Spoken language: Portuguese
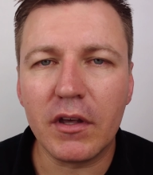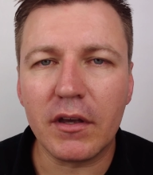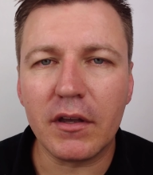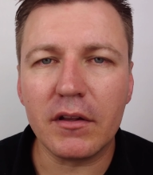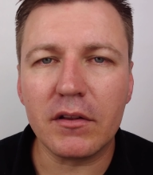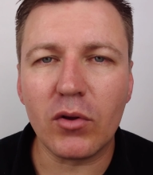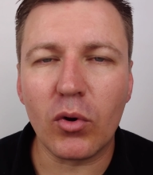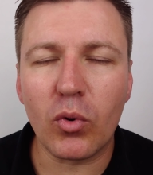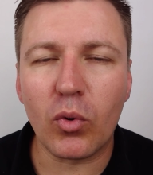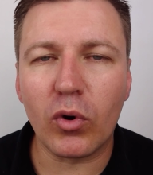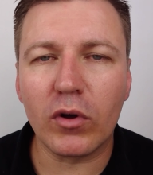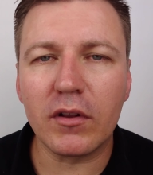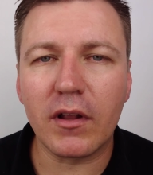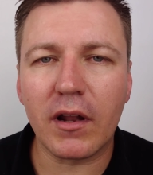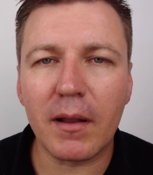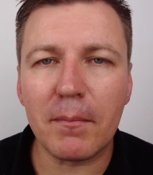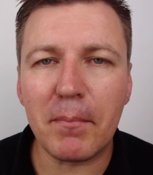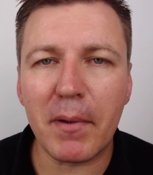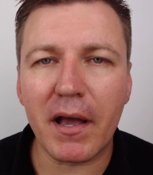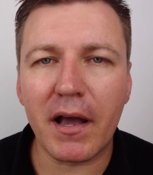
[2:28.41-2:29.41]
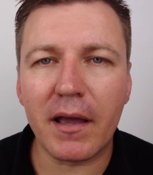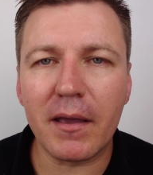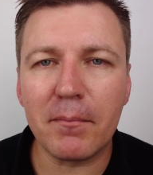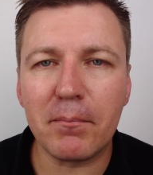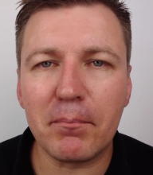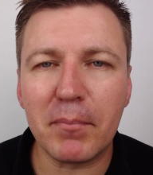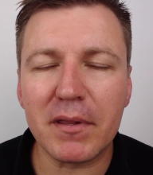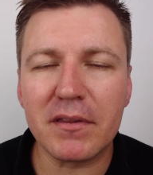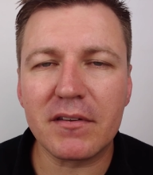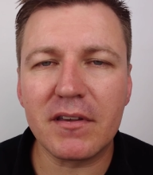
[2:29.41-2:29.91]
Então, quando ela pega e
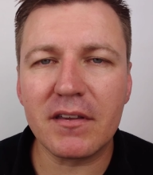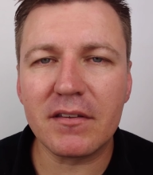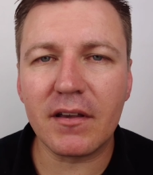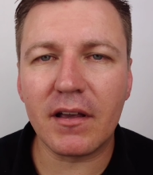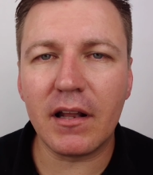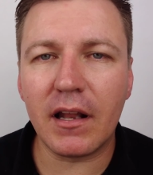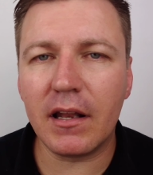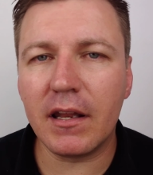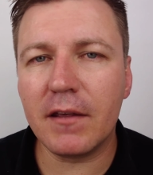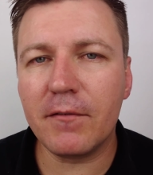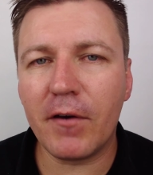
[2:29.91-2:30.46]
pesquisa aquilo ali,